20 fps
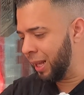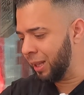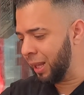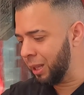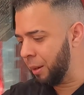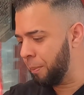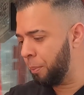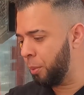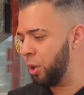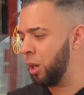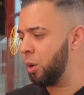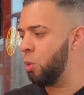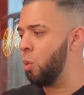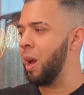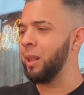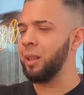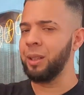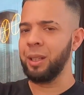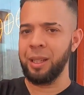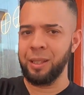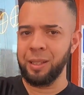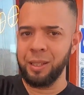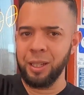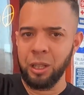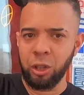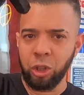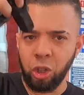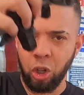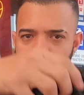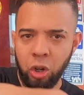hasta te ponen
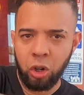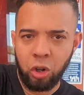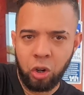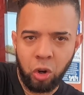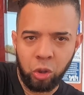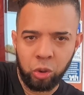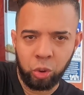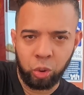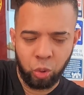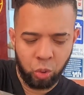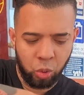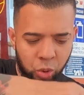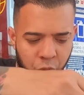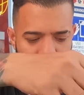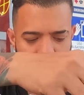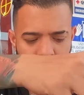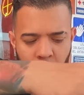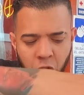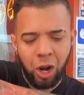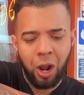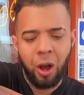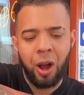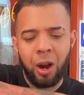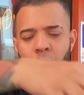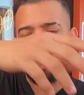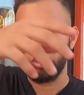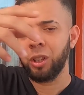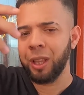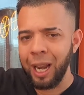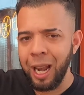guantecitos con tu cuchillo. Yo la voy
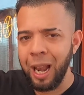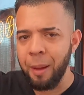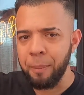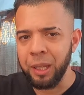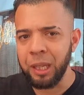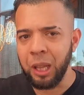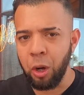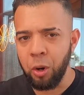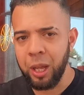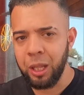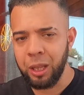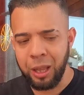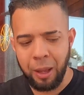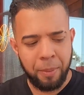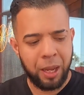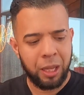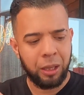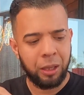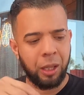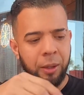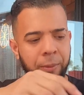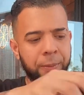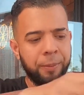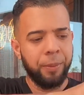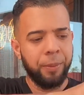a cortar a la mitad, honestamente.